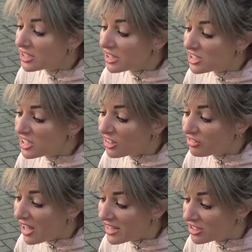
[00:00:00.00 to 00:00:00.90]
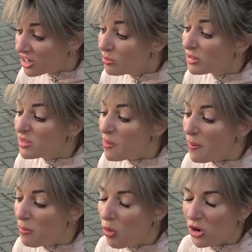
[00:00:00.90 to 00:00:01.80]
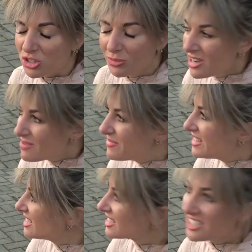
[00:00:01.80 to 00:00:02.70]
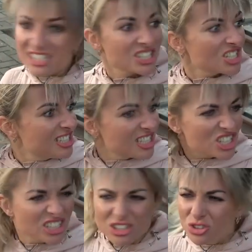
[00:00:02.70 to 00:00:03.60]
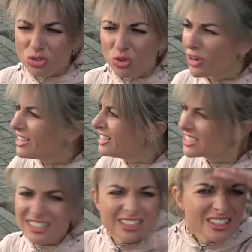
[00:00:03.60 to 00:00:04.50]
Тихо, тихо, Владик, мы тебе поможем. Блин, где же, где же этот Толик?